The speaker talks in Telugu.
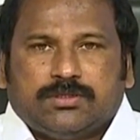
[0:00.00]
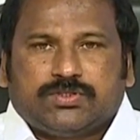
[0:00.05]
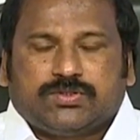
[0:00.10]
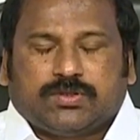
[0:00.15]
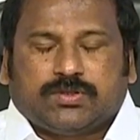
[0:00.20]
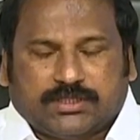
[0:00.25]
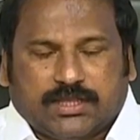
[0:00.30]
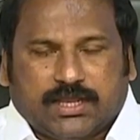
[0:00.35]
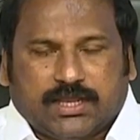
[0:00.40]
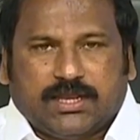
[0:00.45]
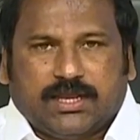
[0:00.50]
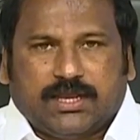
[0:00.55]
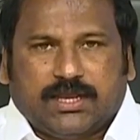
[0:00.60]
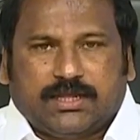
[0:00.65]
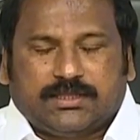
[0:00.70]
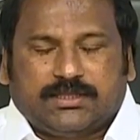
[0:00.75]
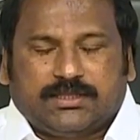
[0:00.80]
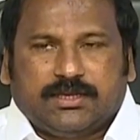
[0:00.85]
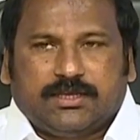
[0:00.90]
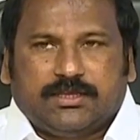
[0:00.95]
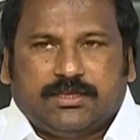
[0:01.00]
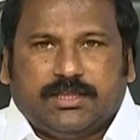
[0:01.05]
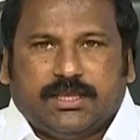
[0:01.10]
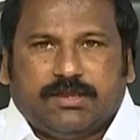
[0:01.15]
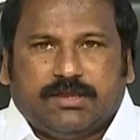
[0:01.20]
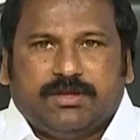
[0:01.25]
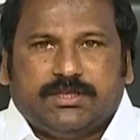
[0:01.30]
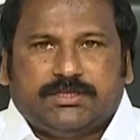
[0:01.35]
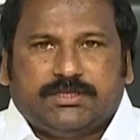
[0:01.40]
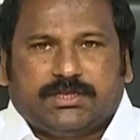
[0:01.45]
స్వతహాగా అతనికి
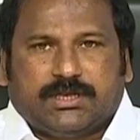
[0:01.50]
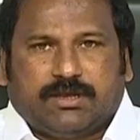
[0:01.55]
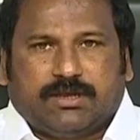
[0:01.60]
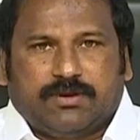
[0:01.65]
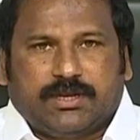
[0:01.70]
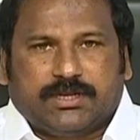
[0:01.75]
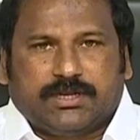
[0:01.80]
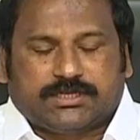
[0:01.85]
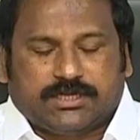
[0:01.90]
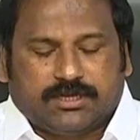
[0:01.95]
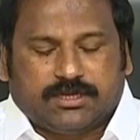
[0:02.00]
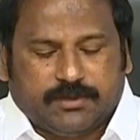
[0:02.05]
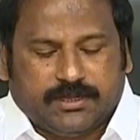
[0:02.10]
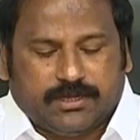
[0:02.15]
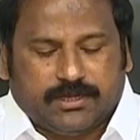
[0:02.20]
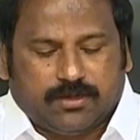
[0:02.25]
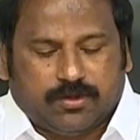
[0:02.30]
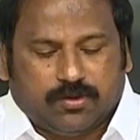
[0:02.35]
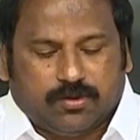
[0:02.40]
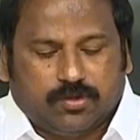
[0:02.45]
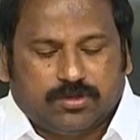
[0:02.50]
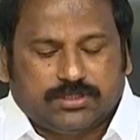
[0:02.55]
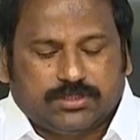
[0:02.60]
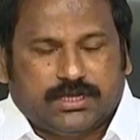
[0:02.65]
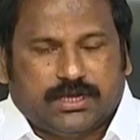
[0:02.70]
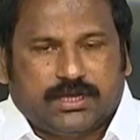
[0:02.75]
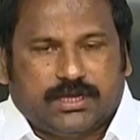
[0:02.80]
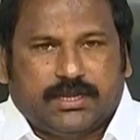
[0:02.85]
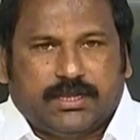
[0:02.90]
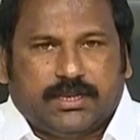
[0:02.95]
దేవుడిచ్చిన అవలక్షణమైన నోరు
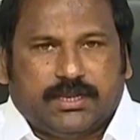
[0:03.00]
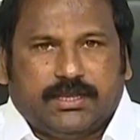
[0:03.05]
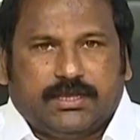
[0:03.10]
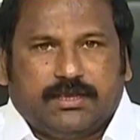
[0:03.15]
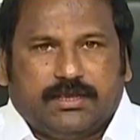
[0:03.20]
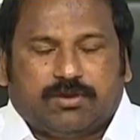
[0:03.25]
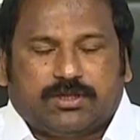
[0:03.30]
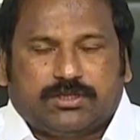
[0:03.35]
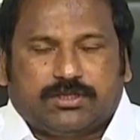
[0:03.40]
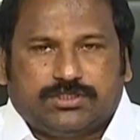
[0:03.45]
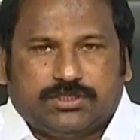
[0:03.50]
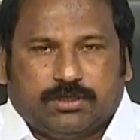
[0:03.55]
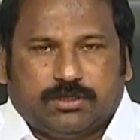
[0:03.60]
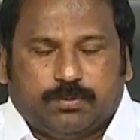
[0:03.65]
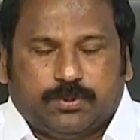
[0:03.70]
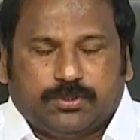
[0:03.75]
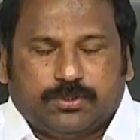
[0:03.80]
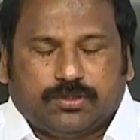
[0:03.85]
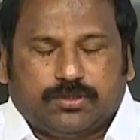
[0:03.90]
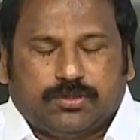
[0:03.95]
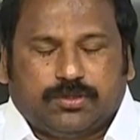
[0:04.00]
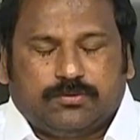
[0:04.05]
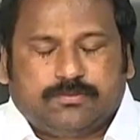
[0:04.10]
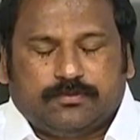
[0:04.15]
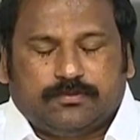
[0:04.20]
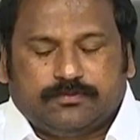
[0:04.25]
జారే అనే ఒక జబ్బుతో